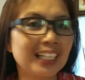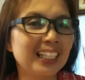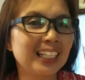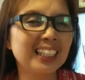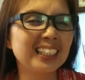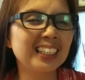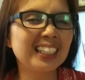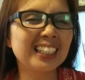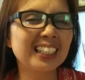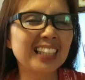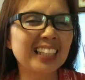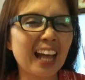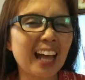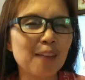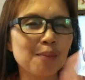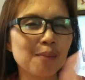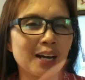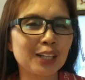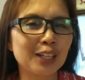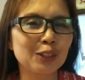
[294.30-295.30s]
Hindi
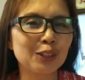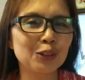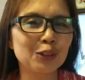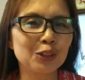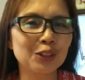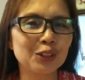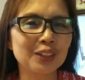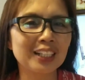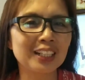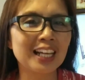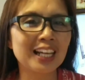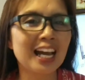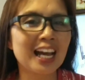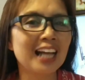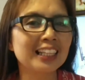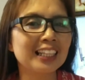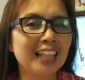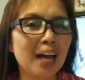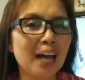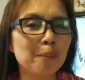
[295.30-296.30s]
tama yon.
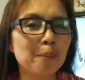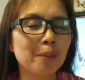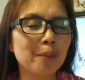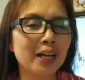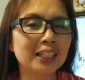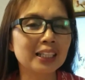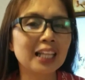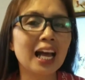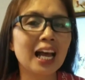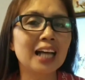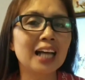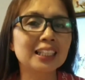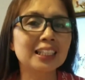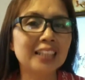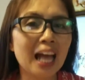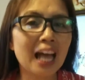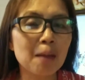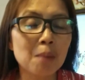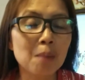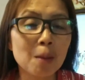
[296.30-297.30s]
Dapat, ang
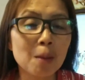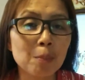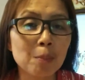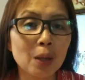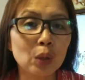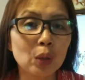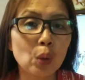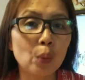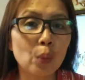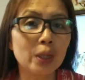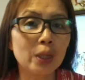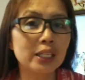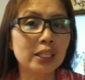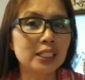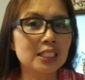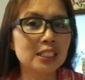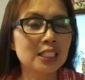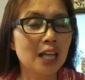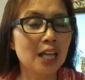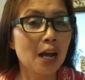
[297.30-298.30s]
tamang
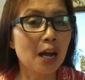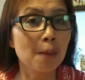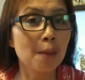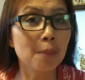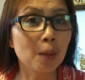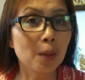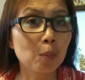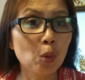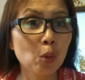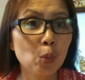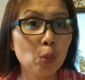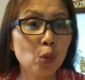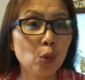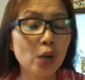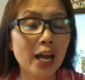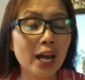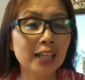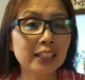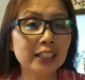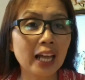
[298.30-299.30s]
pagwawalis,
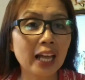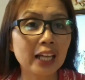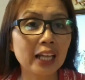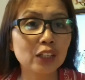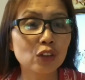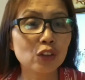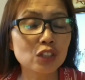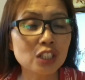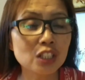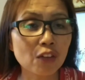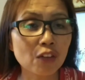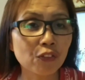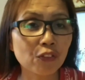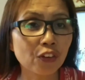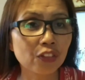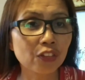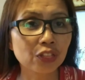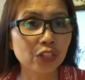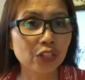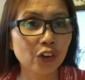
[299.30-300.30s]
magmumula tayo sa
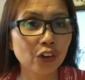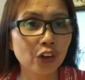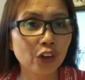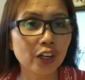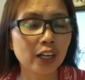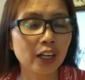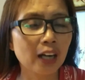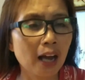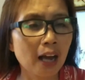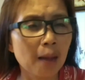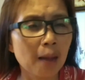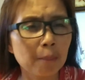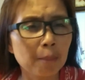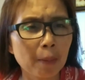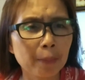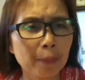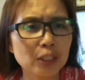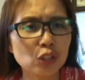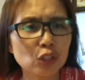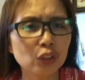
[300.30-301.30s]
front door,
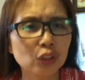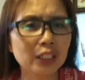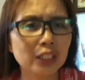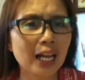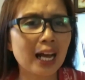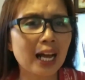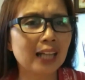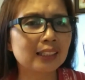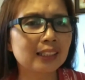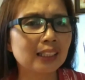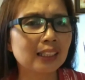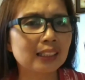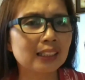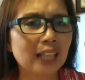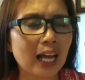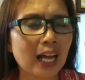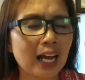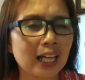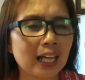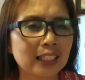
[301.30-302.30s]
papasok ng ating
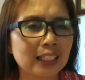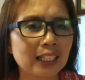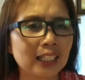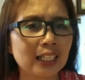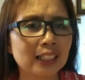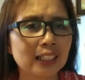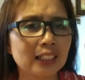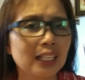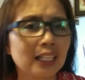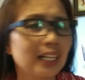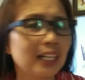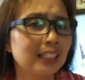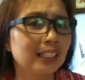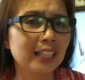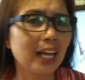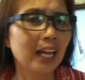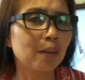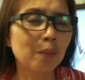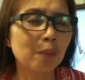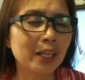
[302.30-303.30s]
tahanan,
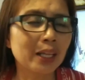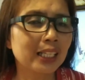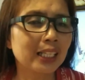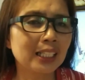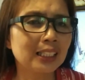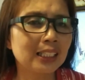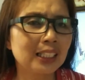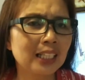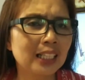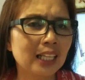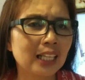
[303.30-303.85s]
dahil para hindi